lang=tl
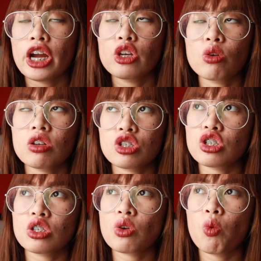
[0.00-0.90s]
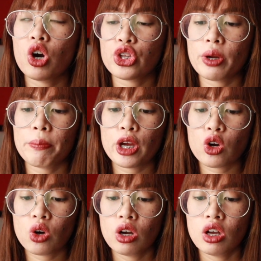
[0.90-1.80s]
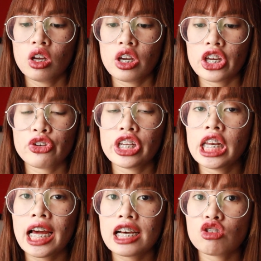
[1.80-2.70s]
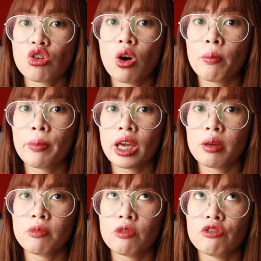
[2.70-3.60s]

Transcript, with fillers: I know it's just a water, pero it really lasts long my